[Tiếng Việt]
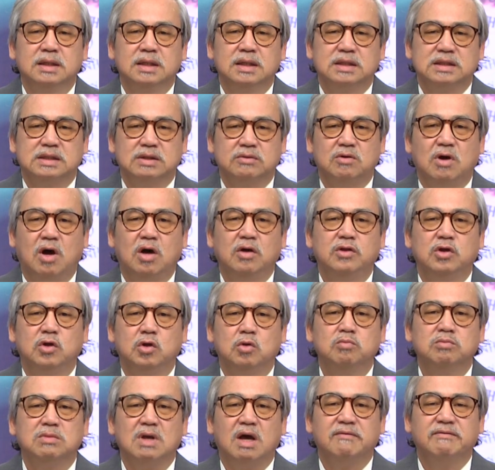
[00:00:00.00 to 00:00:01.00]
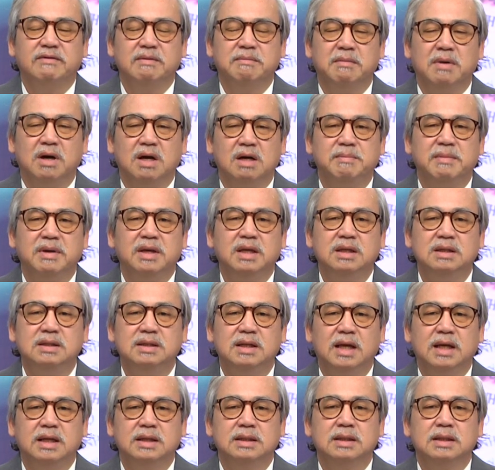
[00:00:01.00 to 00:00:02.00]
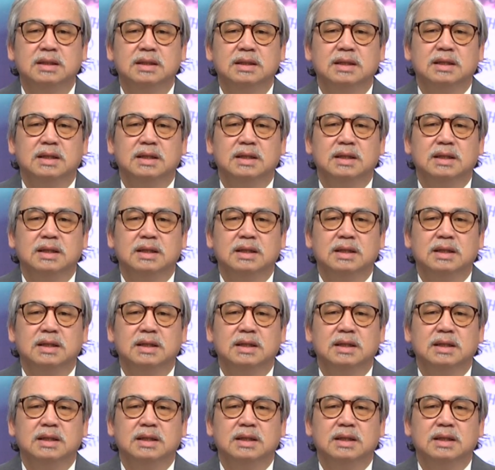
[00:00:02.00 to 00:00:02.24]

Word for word: sau đó thì chúng ta phải mở máy hít lên